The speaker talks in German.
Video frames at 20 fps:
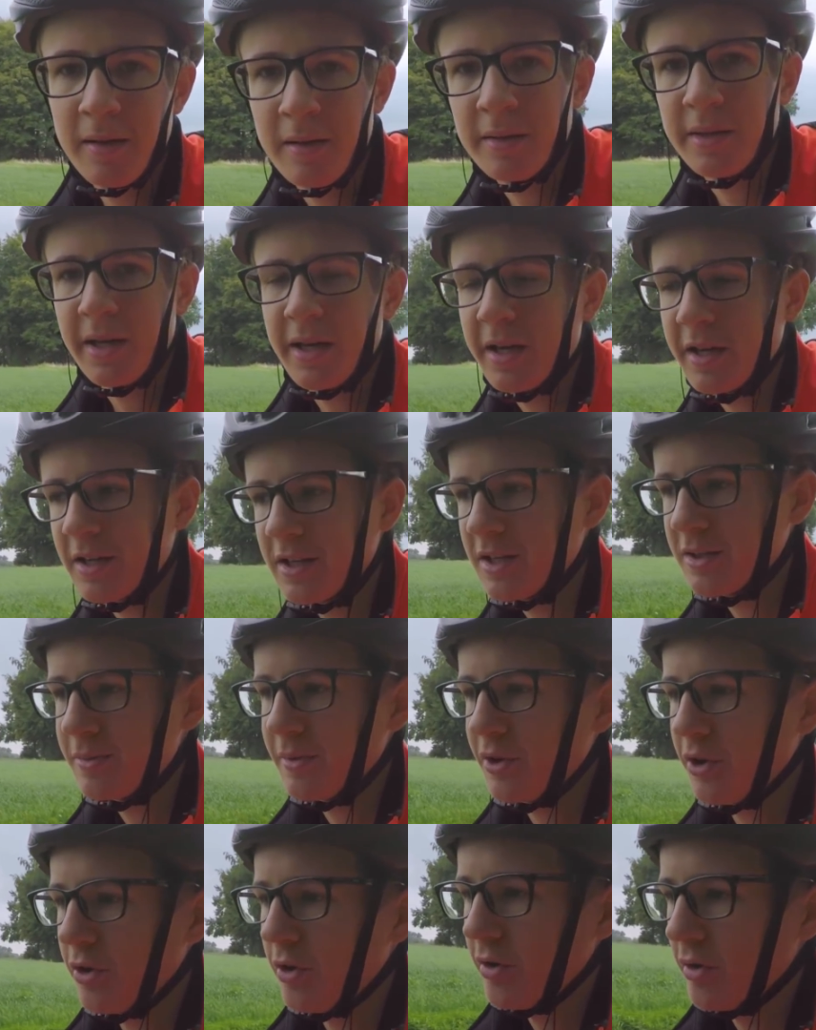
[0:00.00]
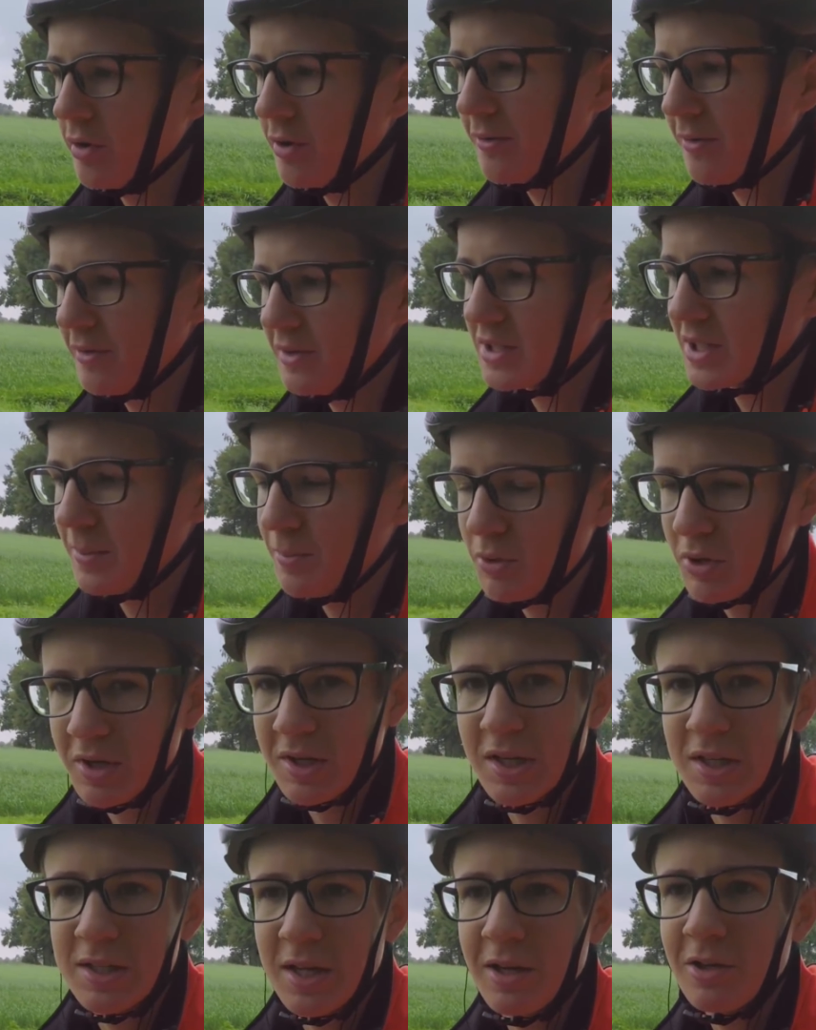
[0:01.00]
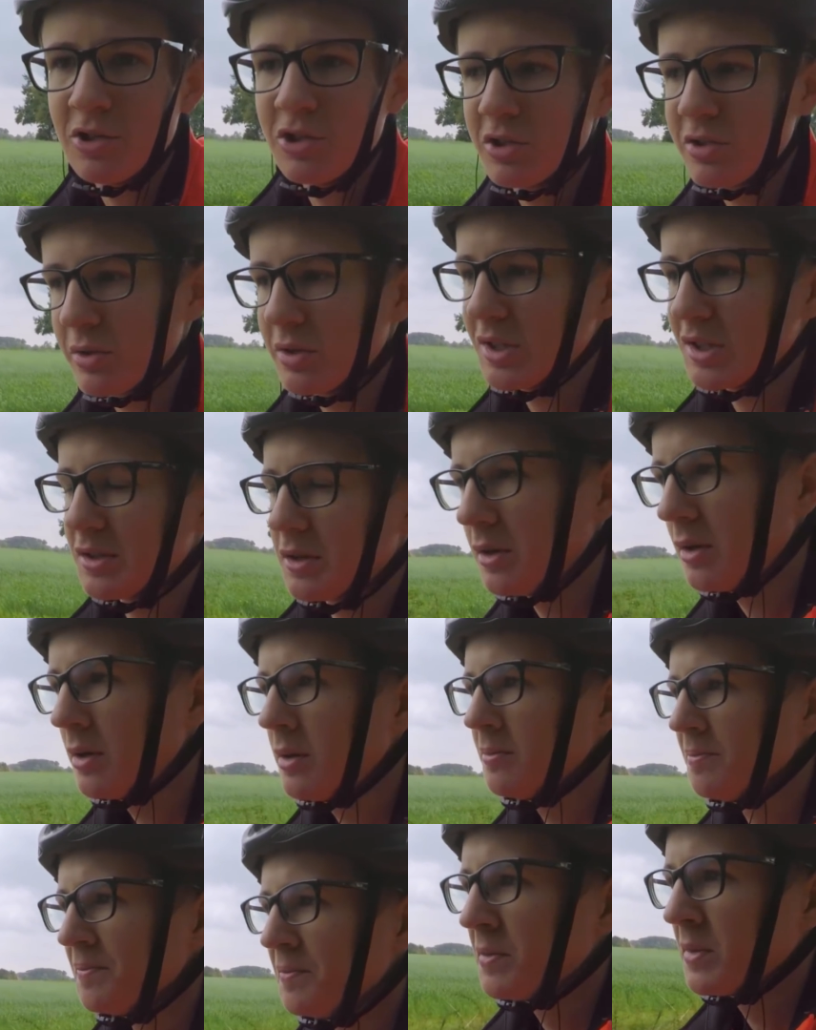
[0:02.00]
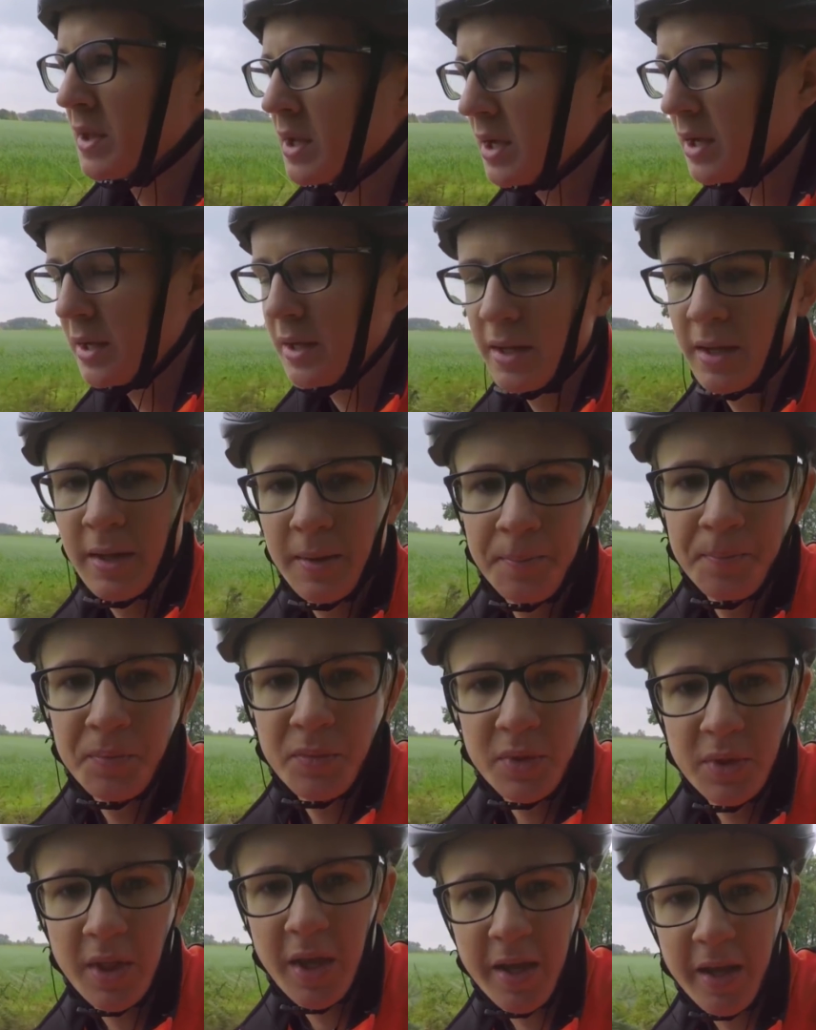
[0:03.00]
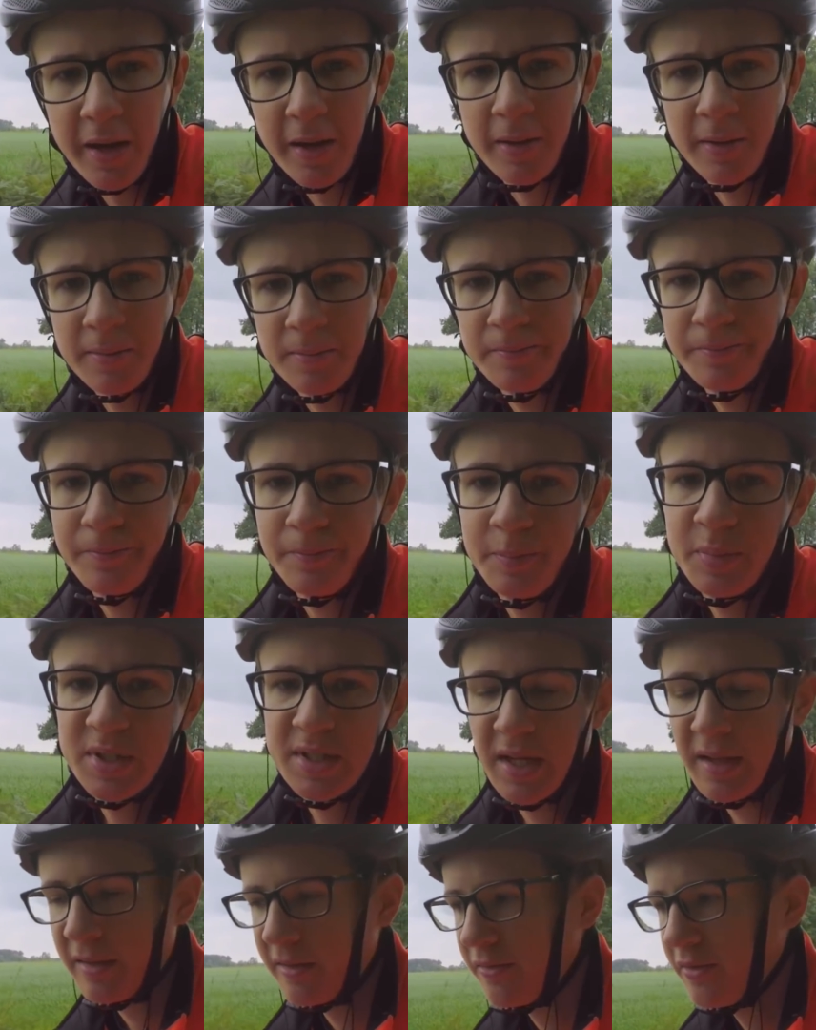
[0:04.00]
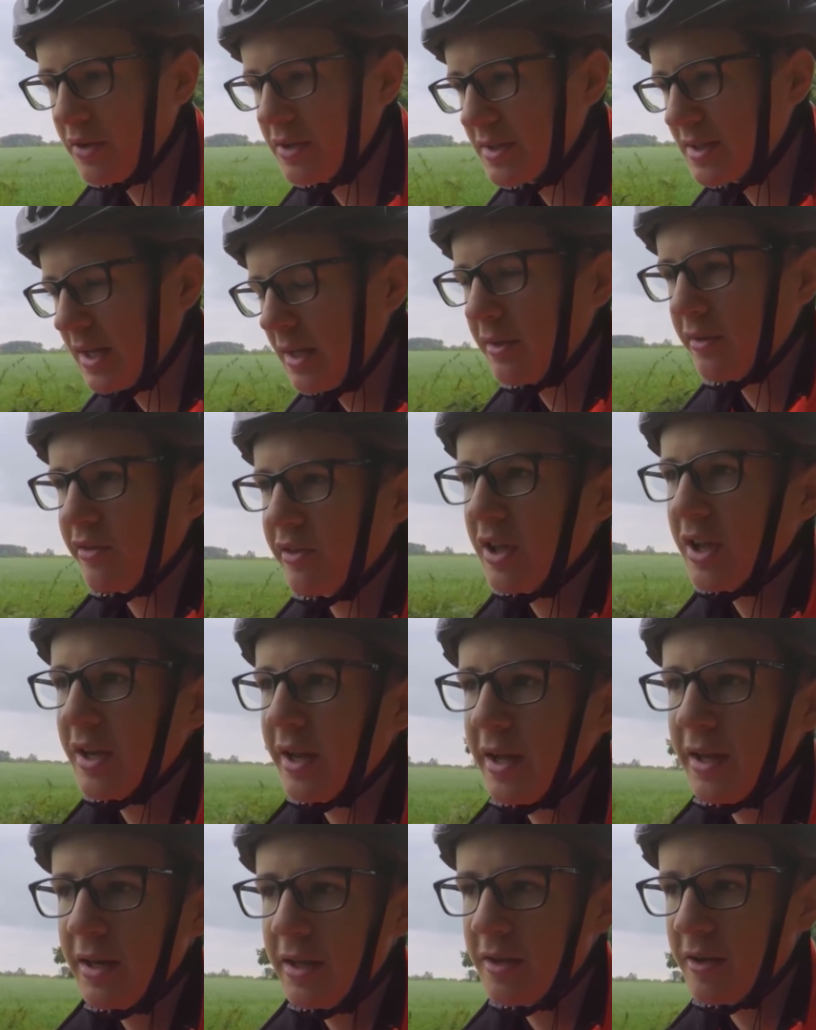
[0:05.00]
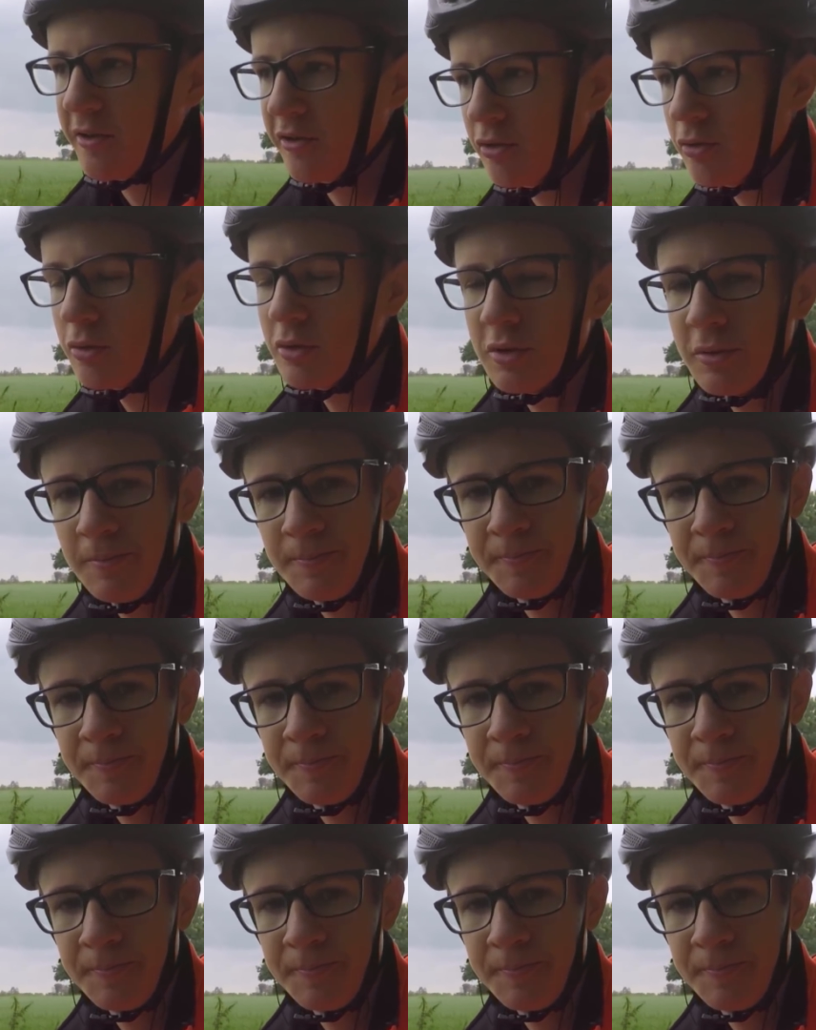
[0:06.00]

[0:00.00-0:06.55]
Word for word: Nachher kriegt man doch noch irgendwie was ab oder kriegt Anschluss oder so. Naja, bis jetzt, wie gesagt, es geht eigentlich ganz gut.